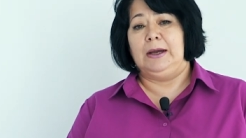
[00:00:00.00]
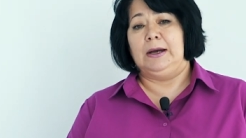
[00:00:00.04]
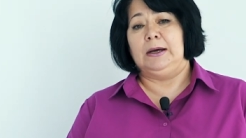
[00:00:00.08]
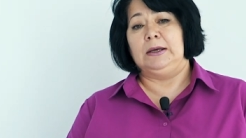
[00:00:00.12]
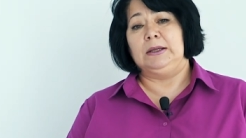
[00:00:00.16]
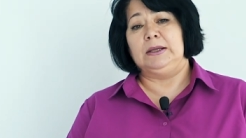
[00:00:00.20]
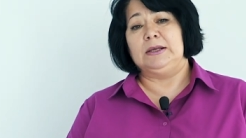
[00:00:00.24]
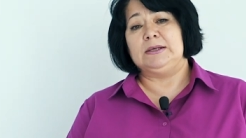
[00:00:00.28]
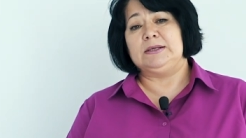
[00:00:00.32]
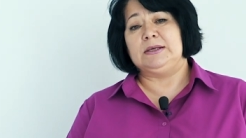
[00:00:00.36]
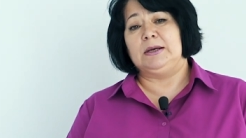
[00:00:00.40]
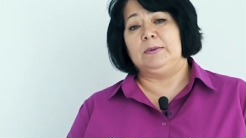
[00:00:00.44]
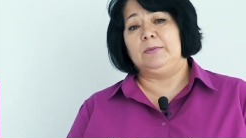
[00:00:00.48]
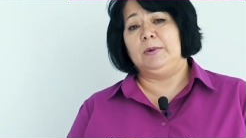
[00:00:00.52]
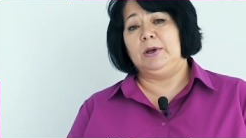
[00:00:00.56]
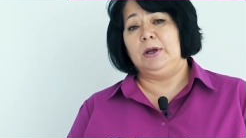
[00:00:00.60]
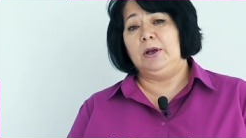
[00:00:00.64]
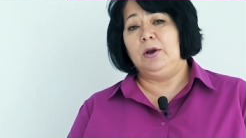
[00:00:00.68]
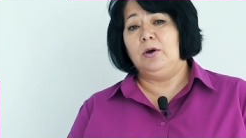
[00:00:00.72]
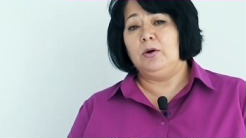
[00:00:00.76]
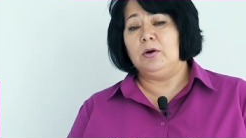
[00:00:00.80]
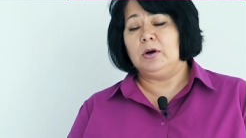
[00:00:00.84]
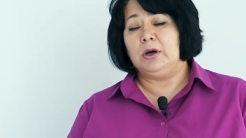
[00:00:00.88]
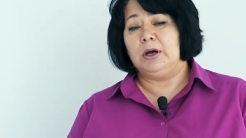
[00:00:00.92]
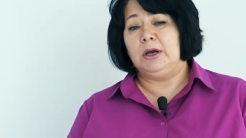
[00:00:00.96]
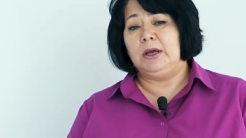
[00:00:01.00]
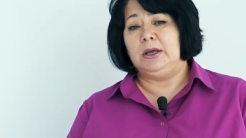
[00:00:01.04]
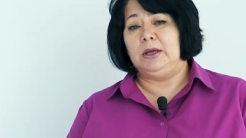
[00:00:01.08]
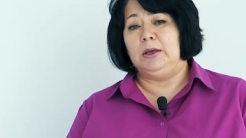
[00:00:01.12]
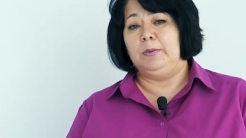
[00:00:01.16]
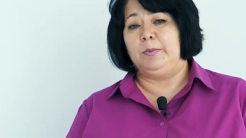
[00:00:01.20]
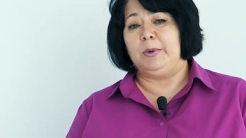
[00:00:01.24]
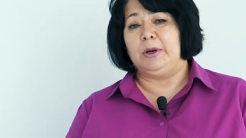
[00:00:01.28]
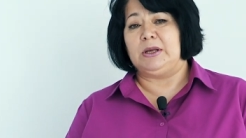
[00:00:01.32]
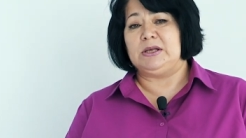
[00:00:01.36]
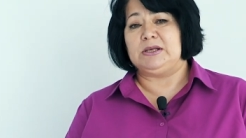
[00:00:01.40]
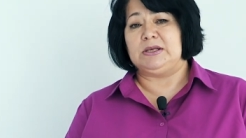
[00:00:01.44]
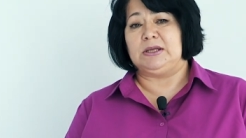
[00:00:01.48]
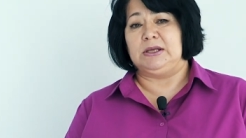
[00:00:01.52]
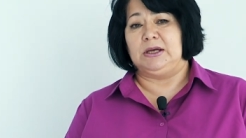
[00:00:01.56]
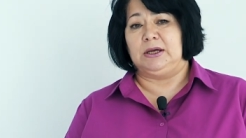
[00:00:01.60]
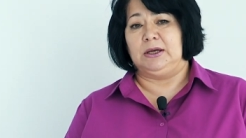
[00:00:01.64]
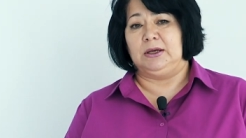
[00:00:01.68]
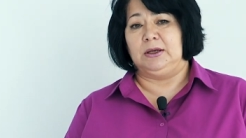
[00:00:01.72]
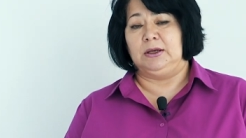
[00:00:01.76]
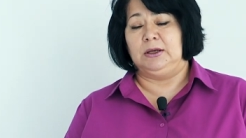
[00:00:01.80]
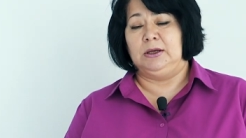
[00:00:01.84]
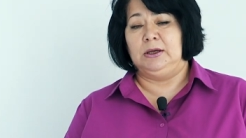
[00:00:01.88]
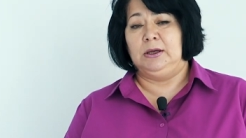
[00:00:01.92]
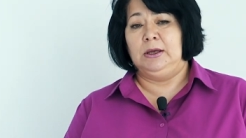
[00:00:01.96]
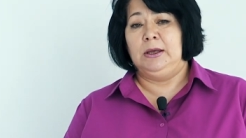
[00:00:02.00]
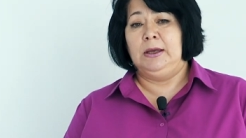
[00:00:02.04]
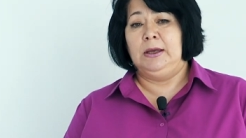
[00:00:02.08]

Она самая легкая и простая.